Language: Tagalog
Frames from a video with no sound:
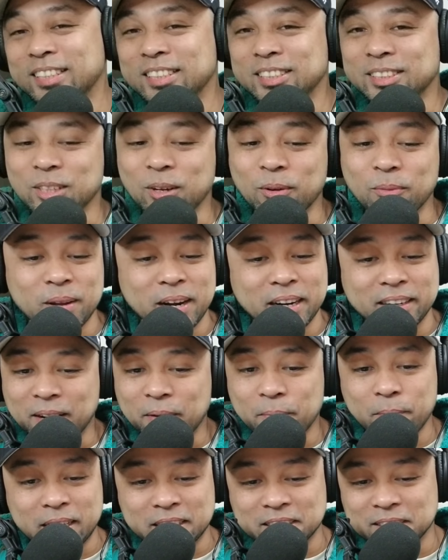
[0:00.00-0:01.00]
Sobrang
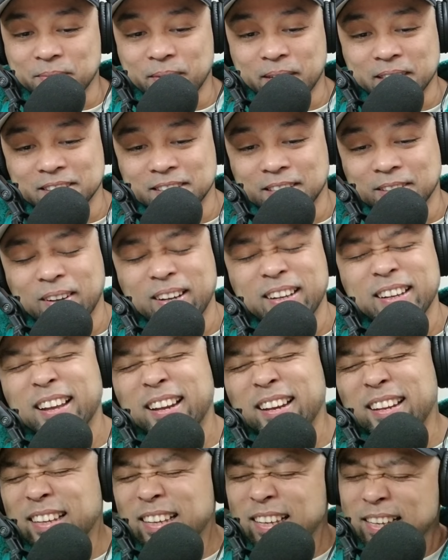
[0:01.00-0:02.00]
na-maximize dito. Ang
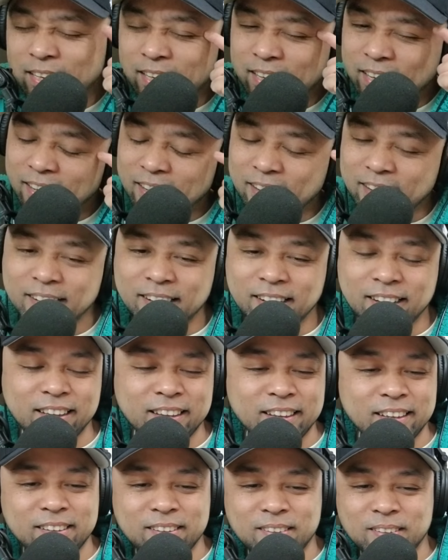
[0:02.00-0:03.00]
galing. Uh,
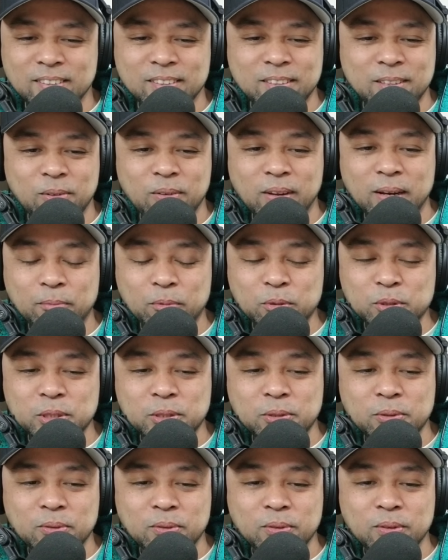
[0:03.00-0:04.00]
hindi ko alam kung
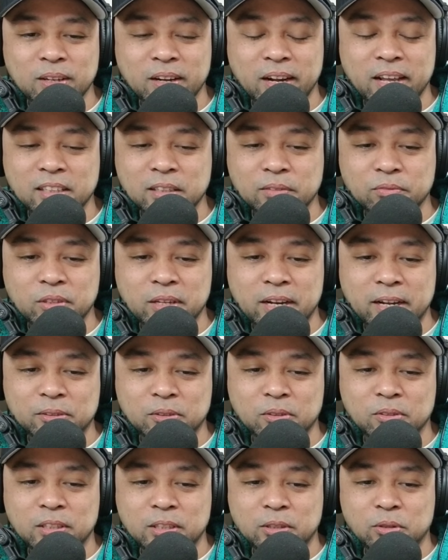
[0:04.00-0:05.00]
sinong creative
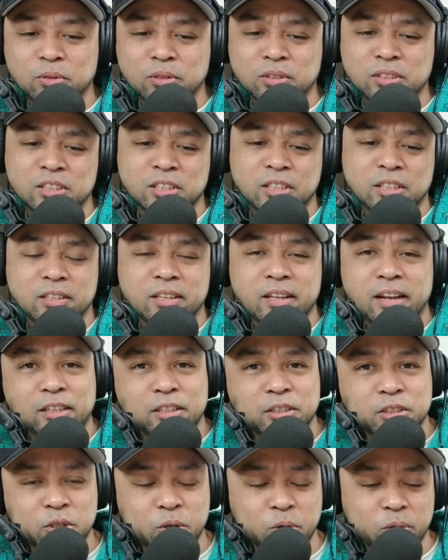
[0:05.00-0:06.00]
director dito. Si Direct
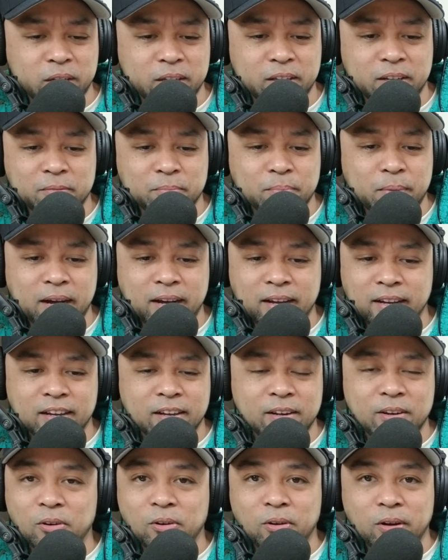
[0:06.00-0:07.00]
Jogi rin ba?
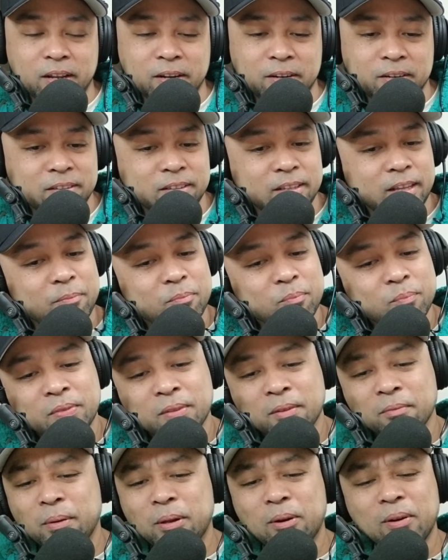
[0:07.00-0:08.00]
Uh, ah, Loren.
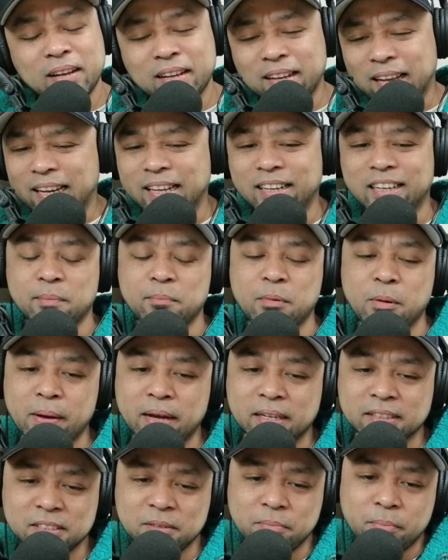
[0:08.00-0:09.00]
Pero ang galing na
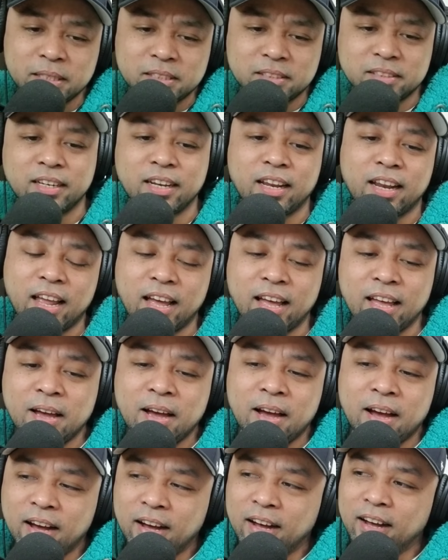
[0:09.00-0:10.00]
ma-maximize nila
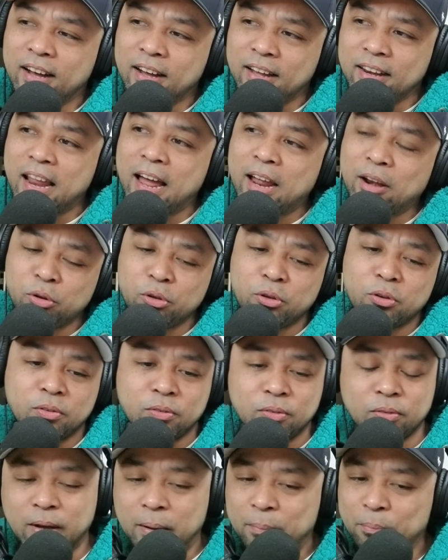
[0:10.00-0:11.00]
uh, lalo
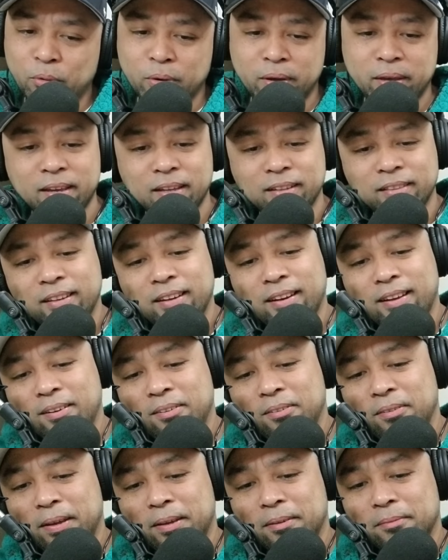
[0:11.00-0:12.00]
yung kapugian nila.
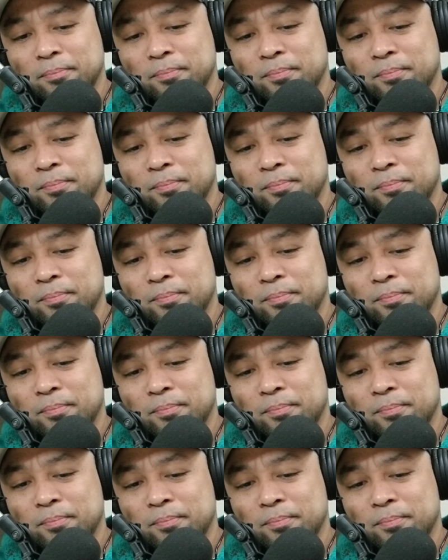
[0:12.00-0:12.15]
Okay.